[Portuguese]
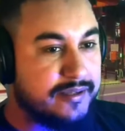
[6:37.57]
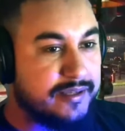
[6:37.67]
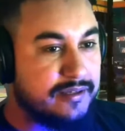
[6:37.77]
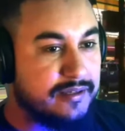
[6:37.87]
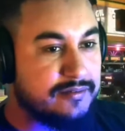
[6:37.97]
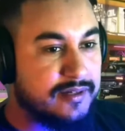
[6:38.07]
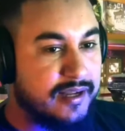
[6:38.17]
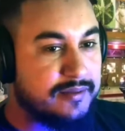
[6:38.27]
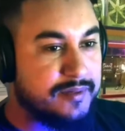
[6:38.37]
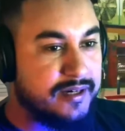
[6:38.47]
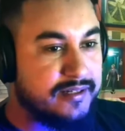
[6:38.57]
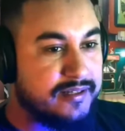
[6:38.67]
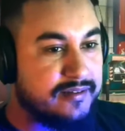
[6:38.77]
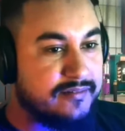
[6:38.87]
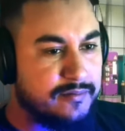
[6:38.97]
aqui, Caliburn.
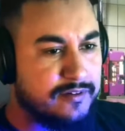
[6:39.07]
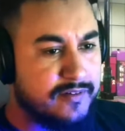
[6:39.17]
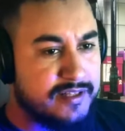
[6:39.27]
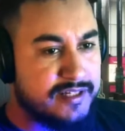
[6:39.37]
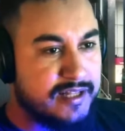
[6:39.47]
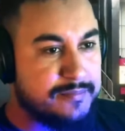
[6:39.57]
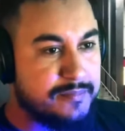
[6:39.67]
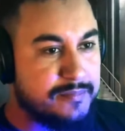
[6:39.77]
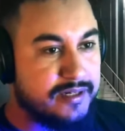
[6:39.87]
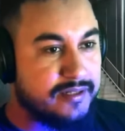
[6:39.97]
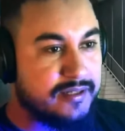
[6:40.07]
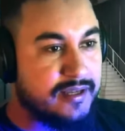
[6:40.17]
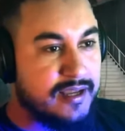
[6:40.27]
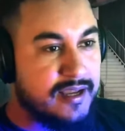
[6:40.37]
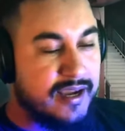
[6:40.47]
É Caliburn.
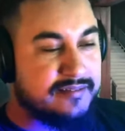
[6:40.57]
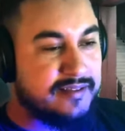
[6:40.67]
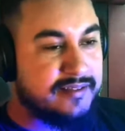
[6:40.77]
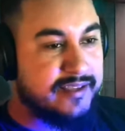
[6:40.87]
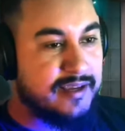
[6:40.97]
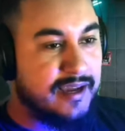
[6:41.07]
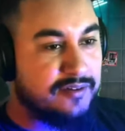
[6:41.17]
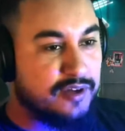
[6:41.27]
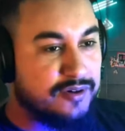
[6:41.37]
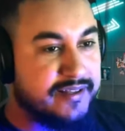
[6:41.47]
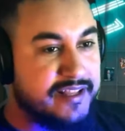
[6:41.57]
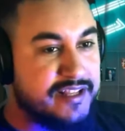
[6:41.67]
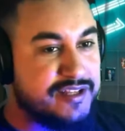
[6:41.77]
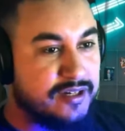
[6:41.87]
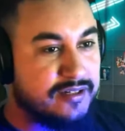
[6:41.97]
Aí você tem que causar um
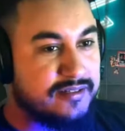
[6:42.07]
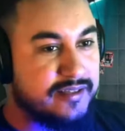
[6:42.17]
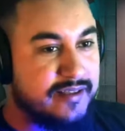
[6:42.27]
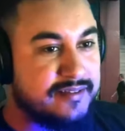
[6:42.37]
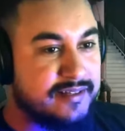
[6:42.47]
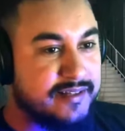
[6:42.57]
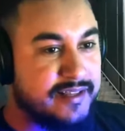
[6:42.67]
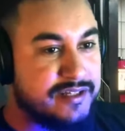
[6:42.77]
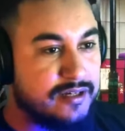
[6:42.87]
glitch, ó. Esse glitch,